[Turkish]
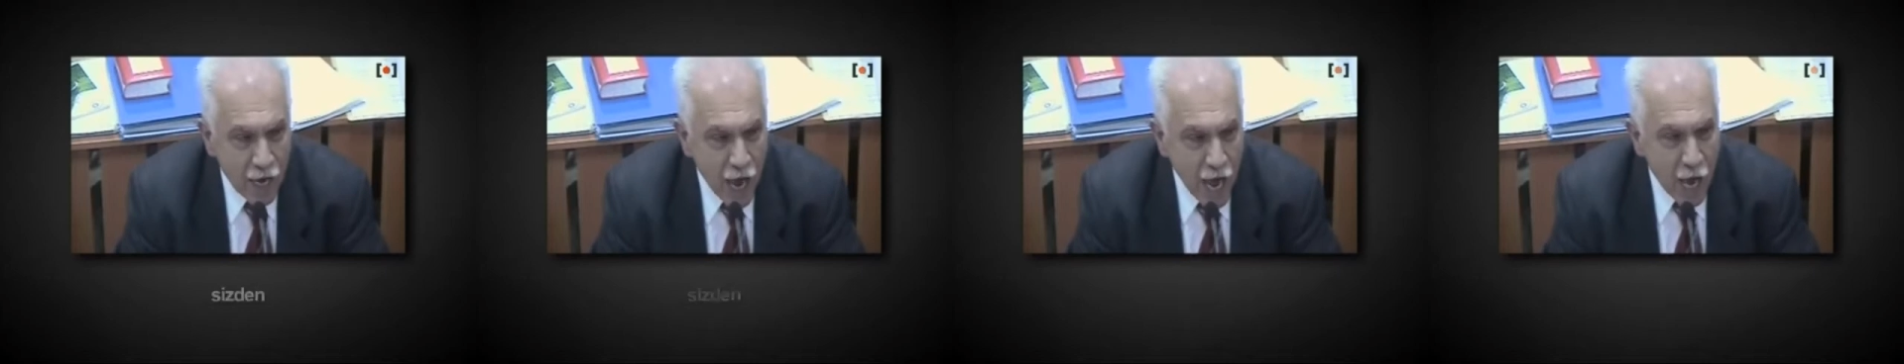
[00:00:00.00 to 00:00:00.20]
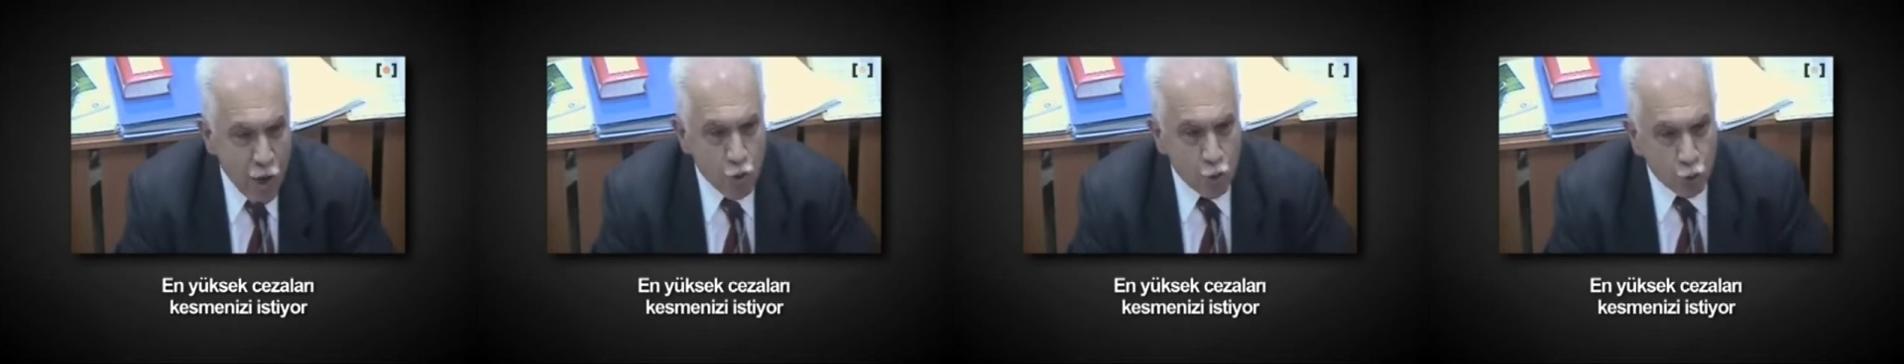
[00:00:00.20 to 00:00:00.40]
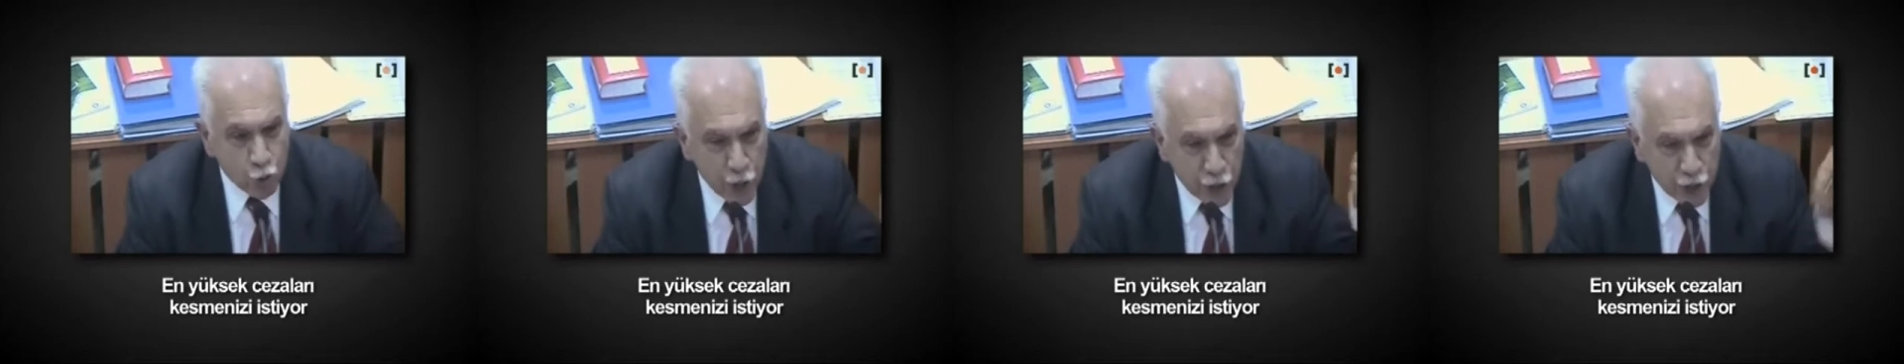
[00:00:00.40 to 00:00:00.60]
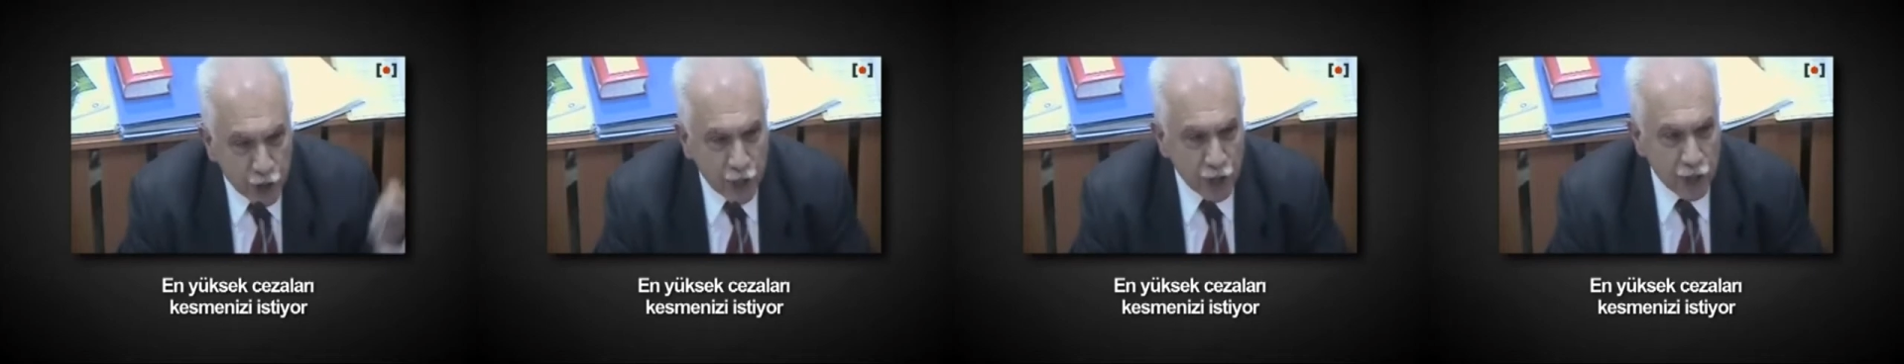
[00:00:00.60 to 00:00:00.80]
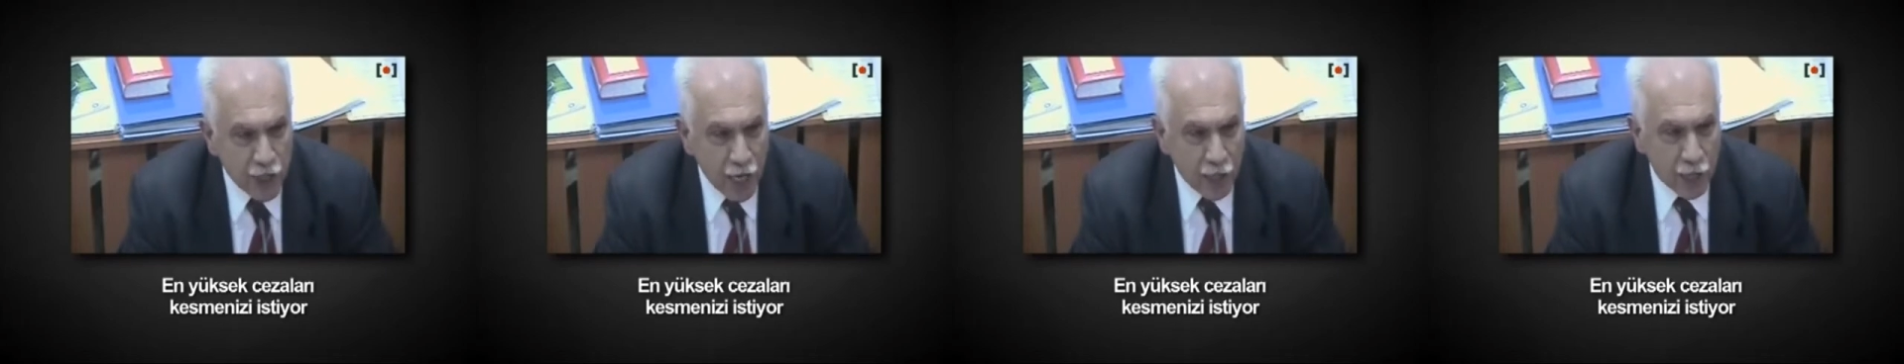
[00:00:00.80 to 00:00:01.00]
en yüksek
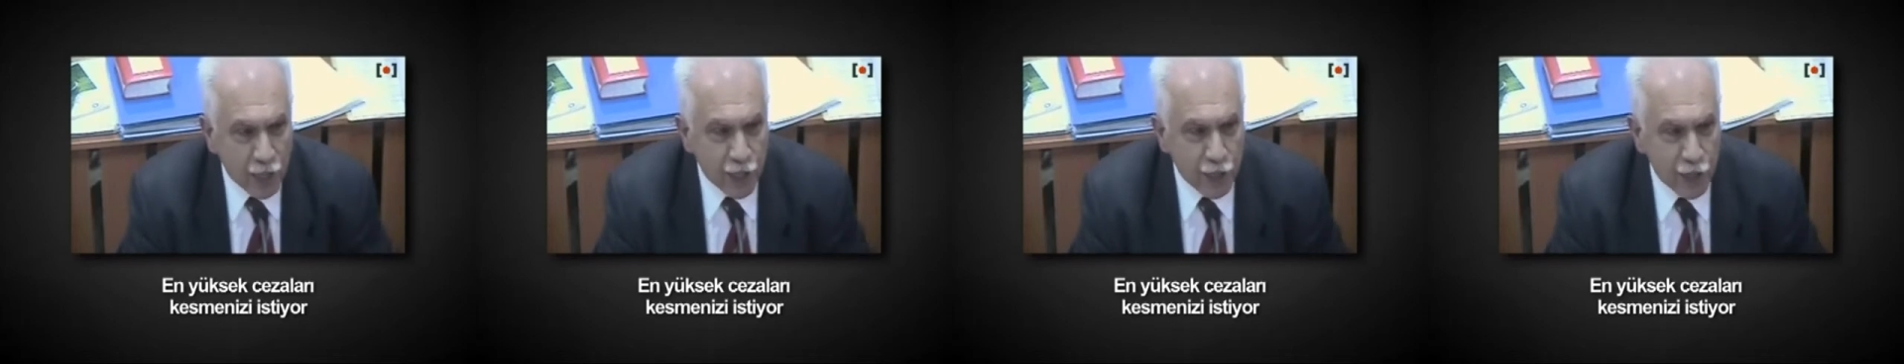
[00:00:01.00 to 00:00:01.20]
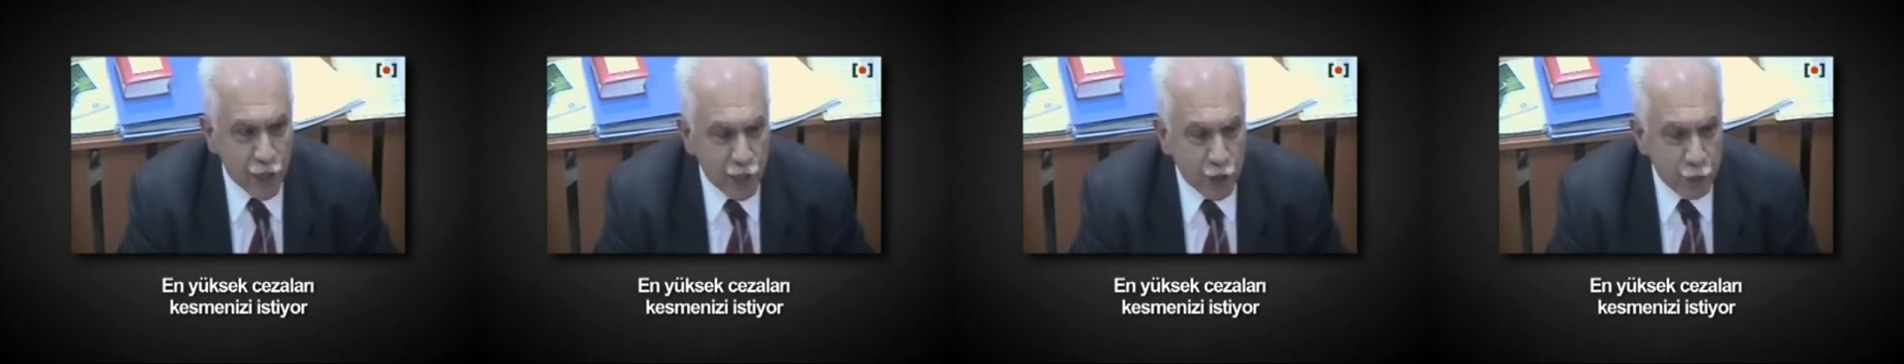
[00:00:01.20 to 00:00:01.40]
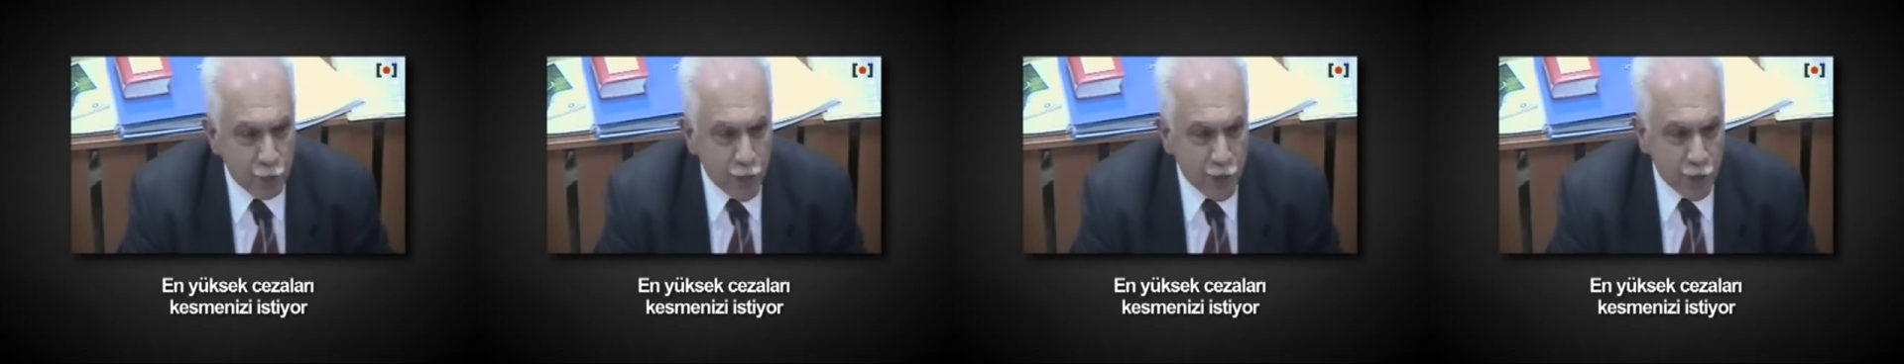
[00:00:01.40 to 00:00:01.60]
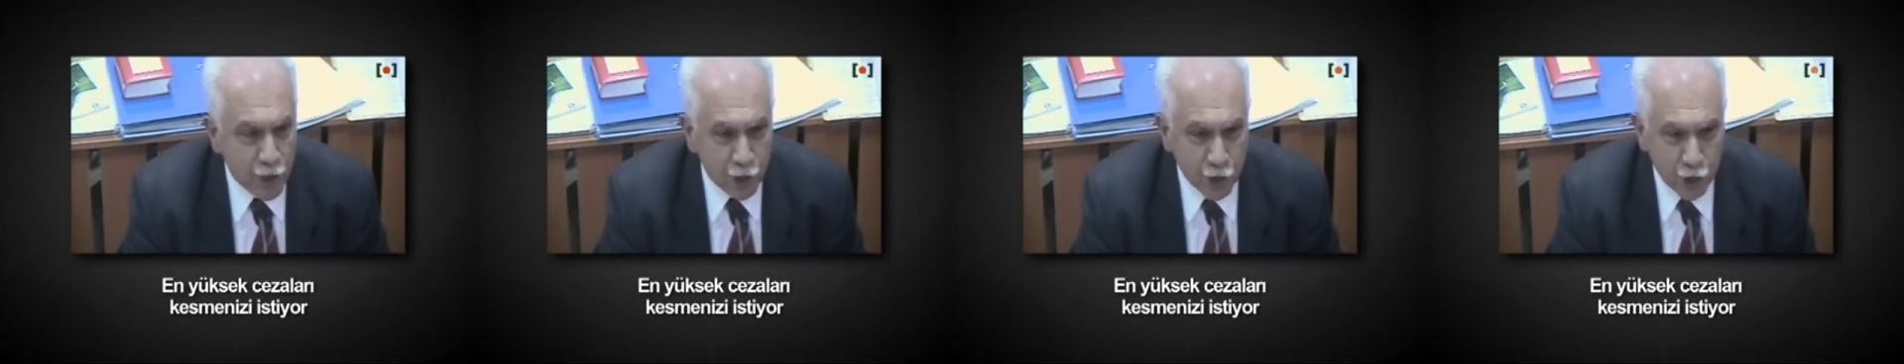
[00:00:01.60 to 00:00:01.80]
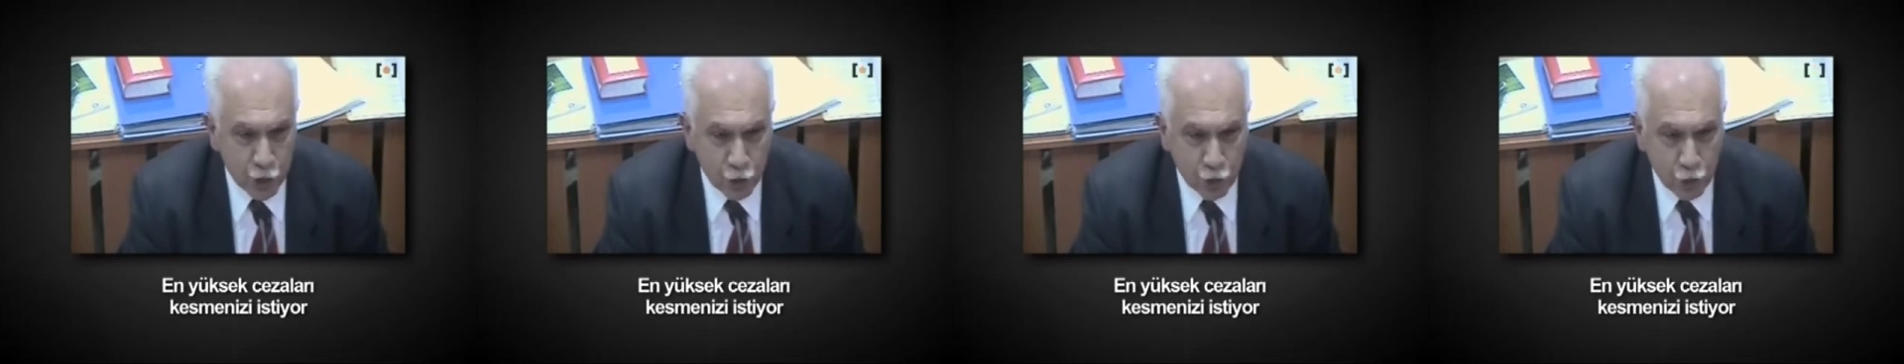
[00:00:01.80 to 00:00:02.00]
cezaları
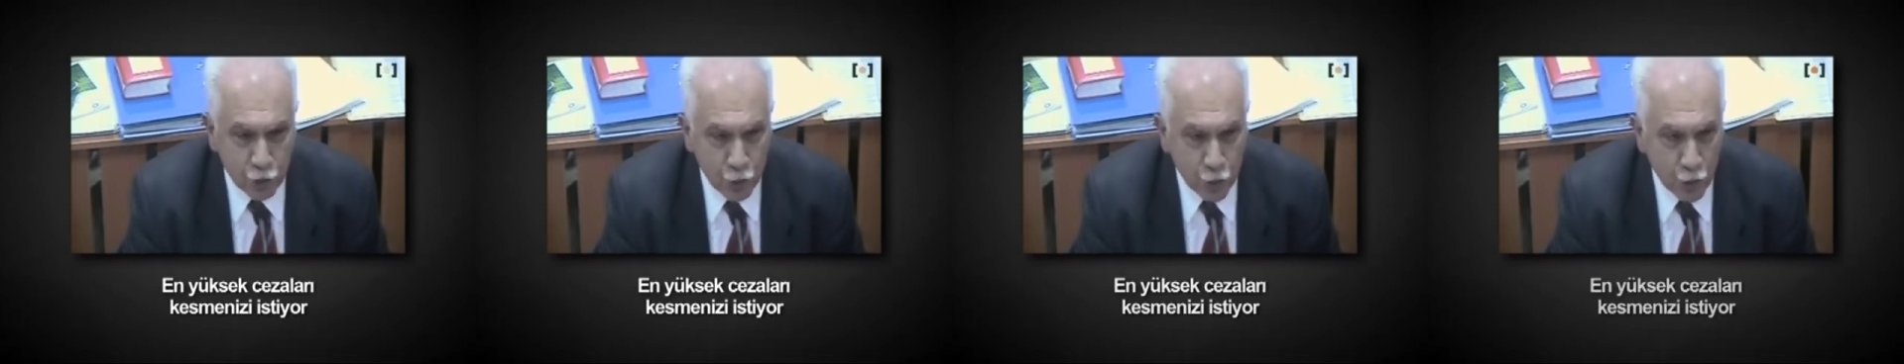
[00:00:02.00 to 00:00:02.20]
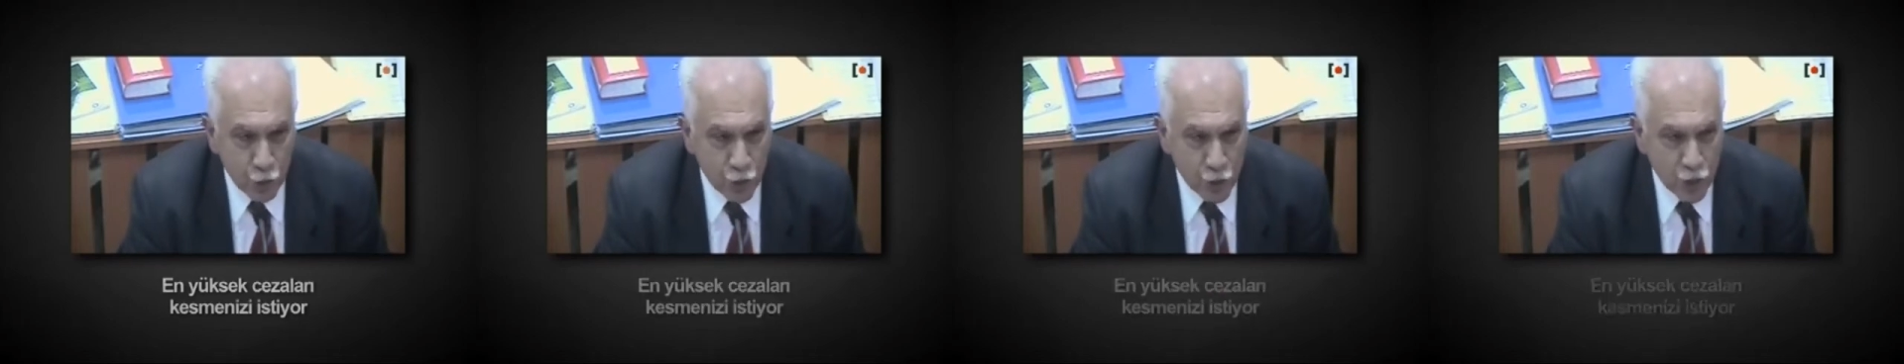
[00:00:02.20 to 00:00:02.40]
kesmenizi istiyor.